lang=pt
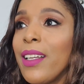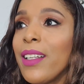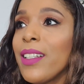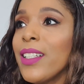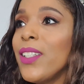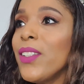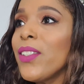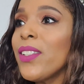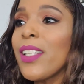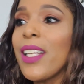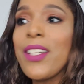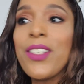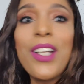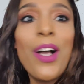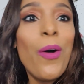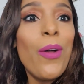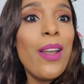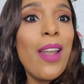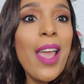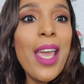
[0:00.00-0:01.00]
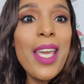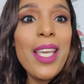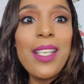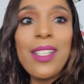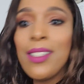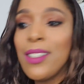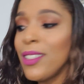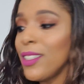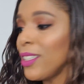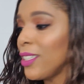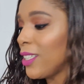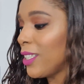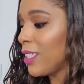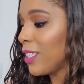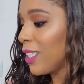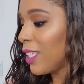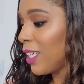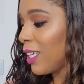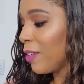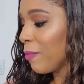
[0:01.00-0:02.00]
Não sei, já olhei.
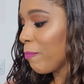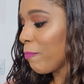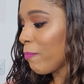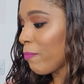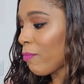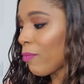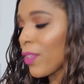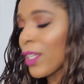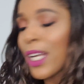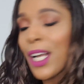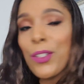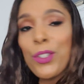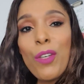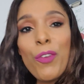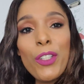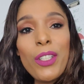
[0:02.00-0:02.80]
Acho que eu